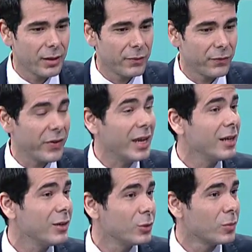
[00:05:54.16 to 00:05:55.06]

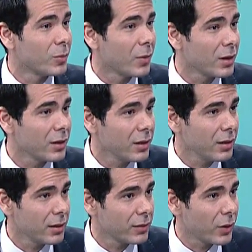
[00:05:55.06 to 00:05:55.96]
فالج بالماضي
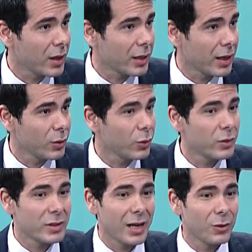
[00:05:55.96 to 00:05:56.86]
اذا واحد كان
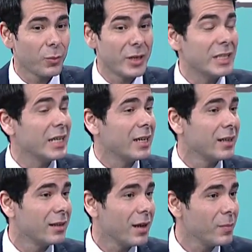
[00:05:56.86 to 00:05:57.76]
عنده اذا عنده
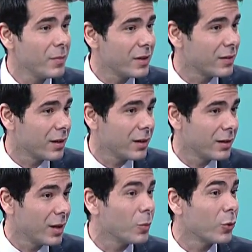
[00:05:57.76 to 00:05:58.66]
مشاكل دم اذا
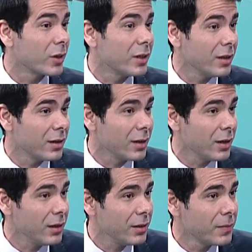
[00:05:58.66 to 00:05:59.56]
دمه كتير
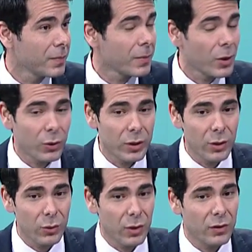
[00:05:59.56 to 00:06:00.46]
رقيق هول
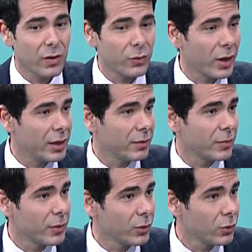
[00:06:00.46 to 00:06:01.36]
كلهم قصص واحد
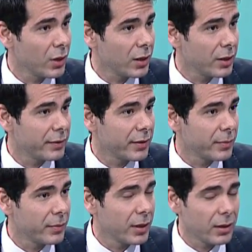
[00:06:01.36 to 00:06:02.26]
لازم يقولها
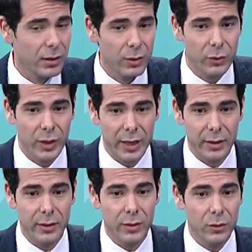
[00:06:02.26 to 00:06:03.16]
لازم يقدر
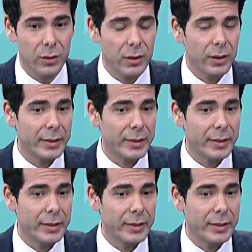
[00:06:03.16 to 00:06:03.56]
يقدر